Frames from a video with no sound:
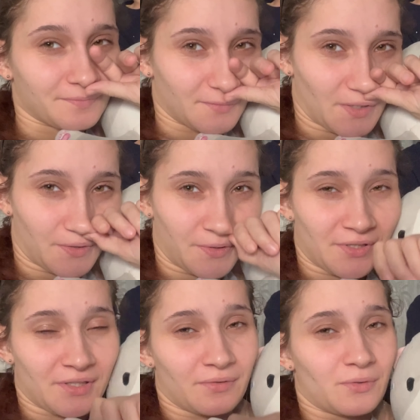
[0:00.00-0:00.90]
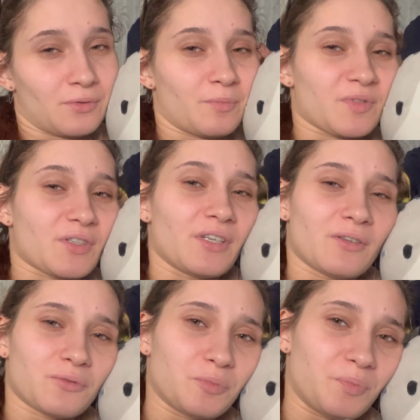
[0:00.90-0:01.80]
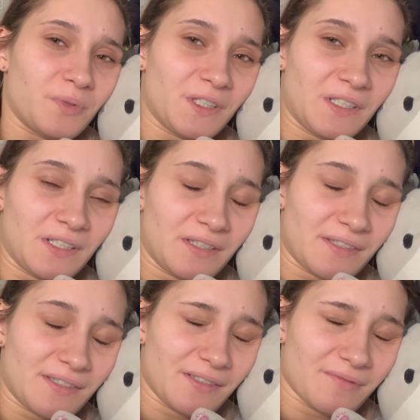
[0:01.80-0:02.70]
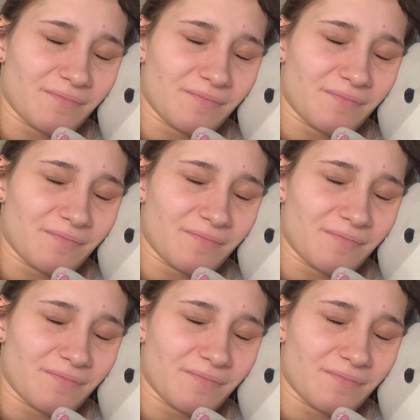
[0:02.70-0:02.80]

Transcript: так хочется все это поскорее купить,